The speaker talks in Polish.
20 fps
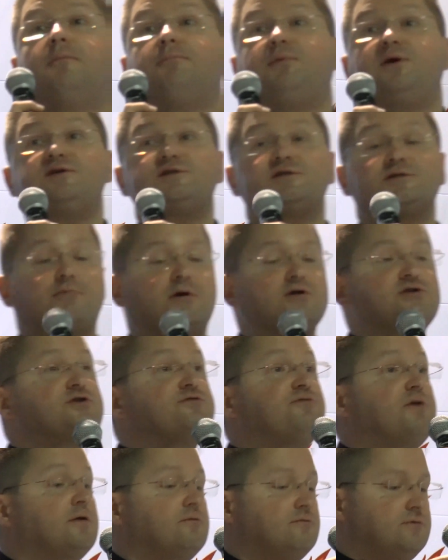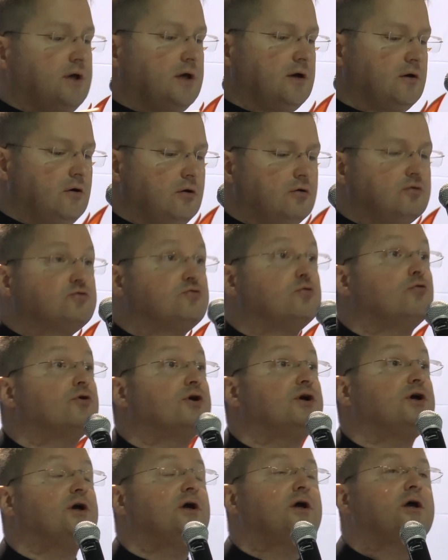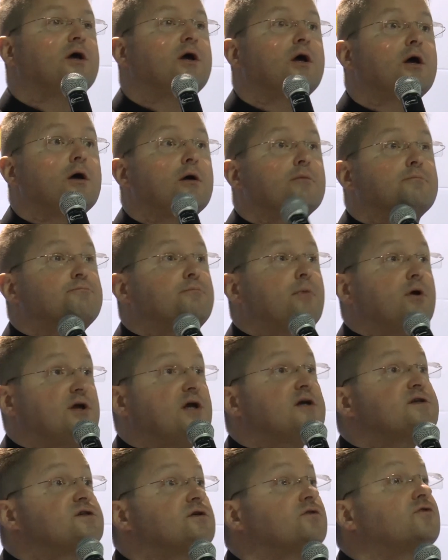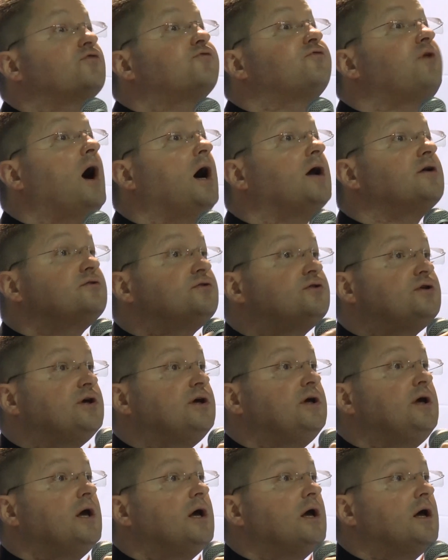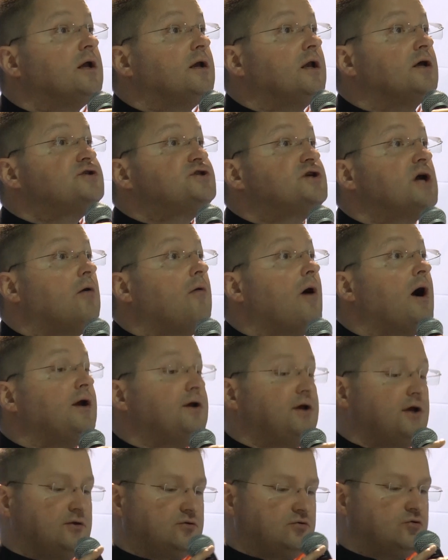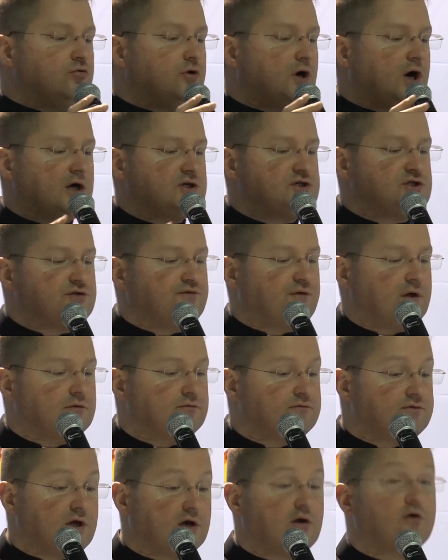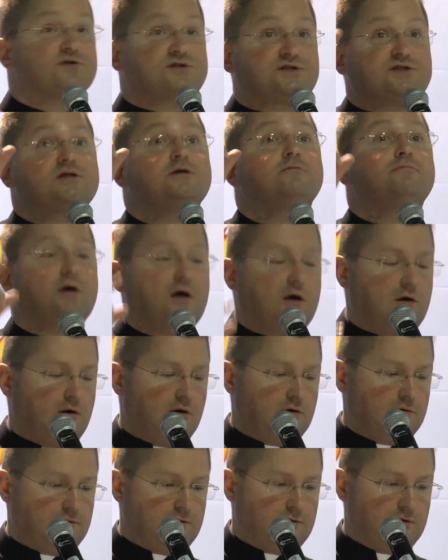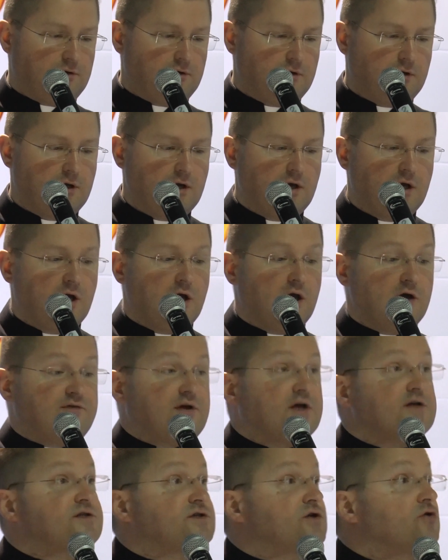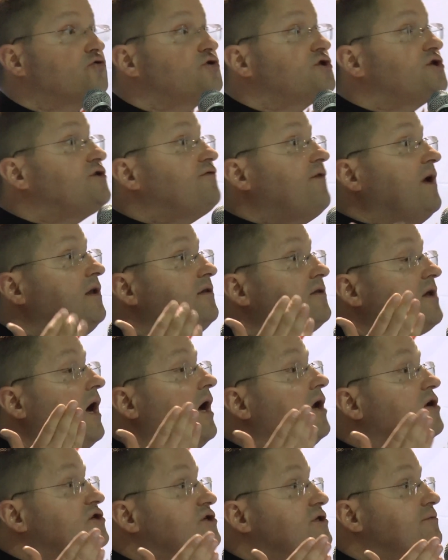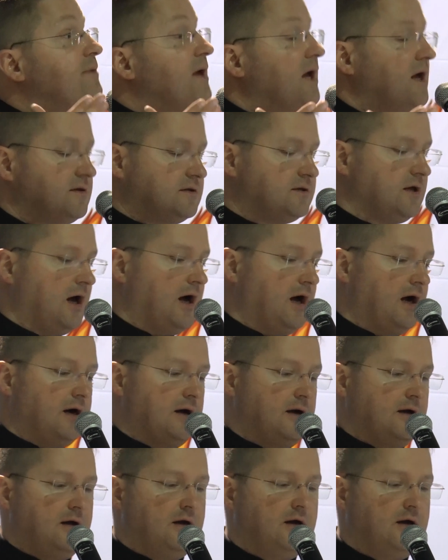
Pisma Świętego, który jest otwarty na działanie Ducha Świętego. Symeon więc już święta Elżbieta,